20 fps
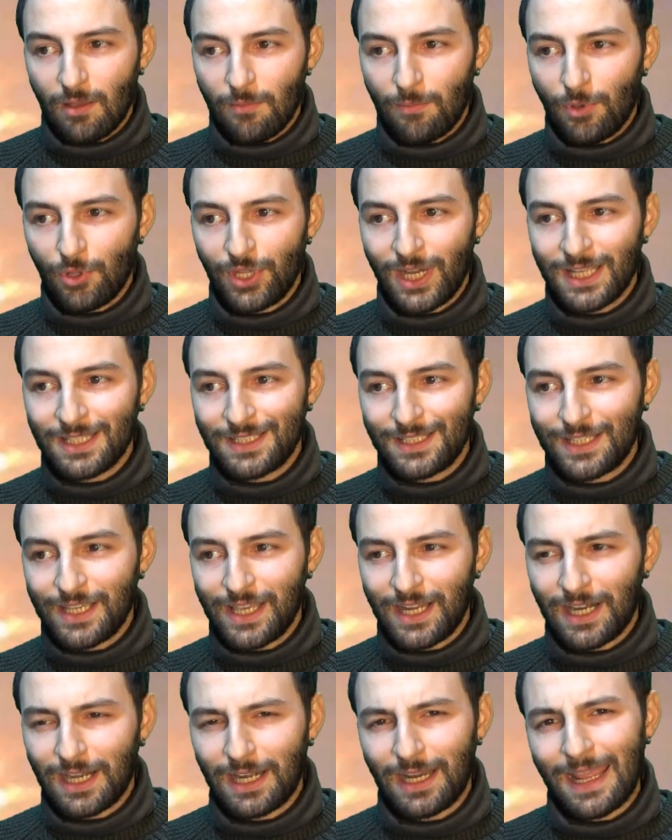¿Podrán
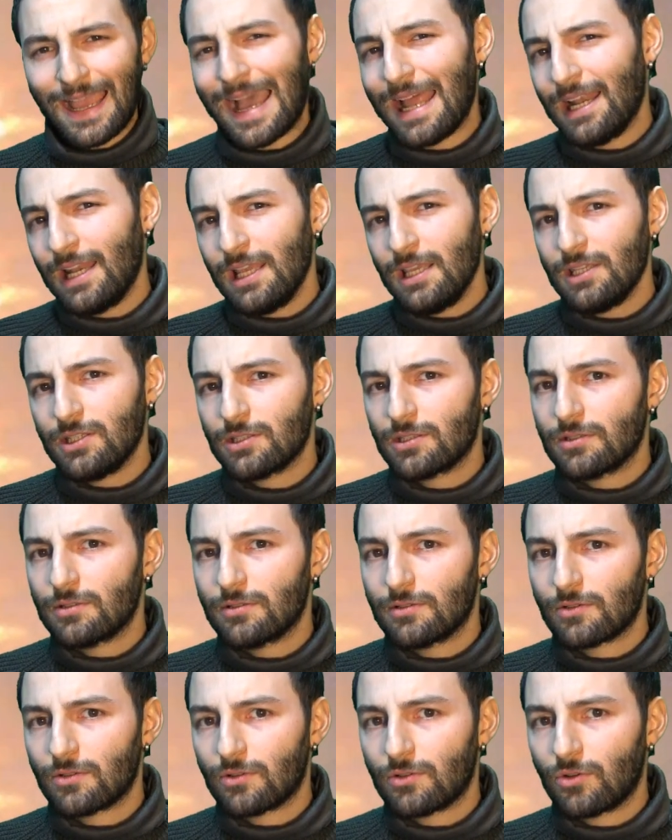ser reales
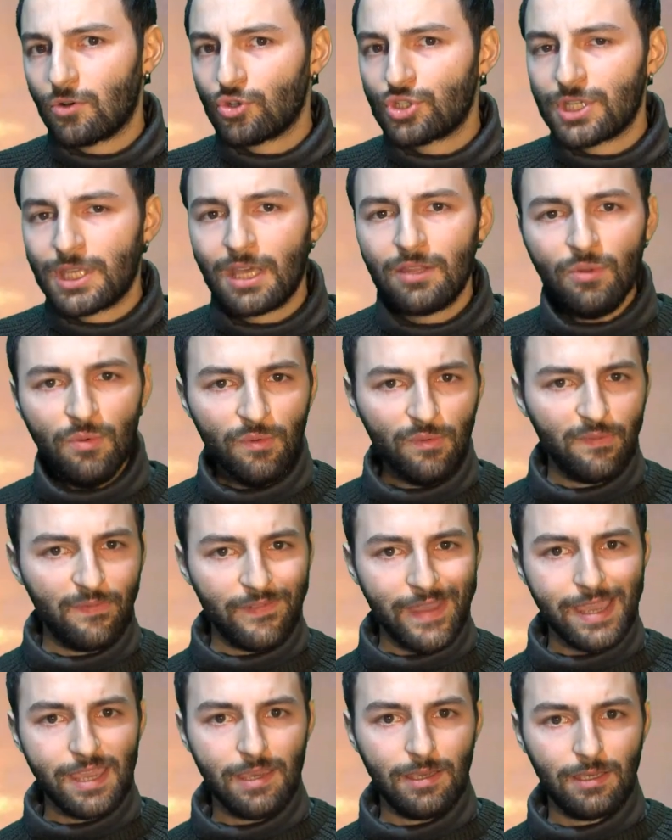o serán un
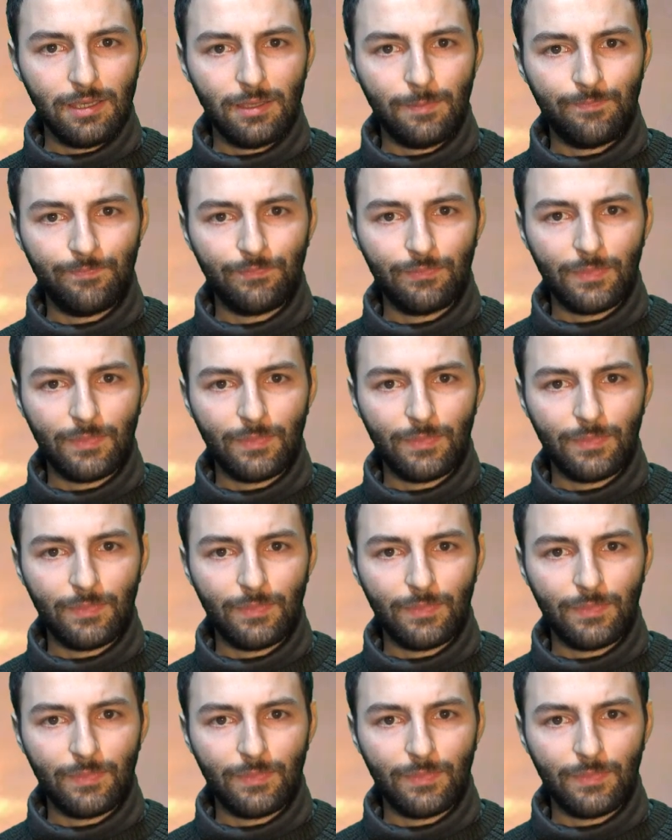fake?